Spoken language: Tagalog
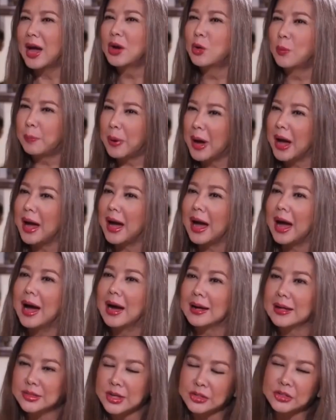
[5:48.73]
Ano ah. pa ang
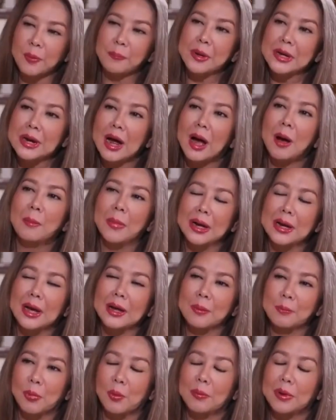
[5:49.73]
isa sa
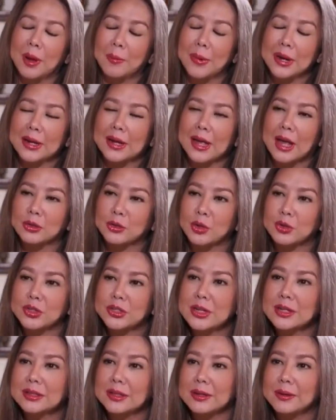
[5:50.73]
pinakamalaking problema ng Quezon
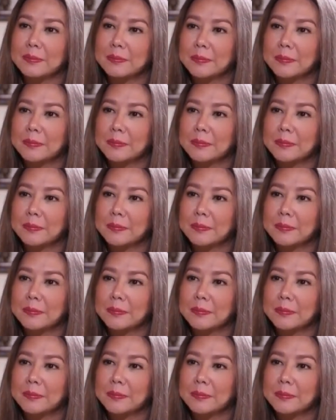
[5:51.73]
City?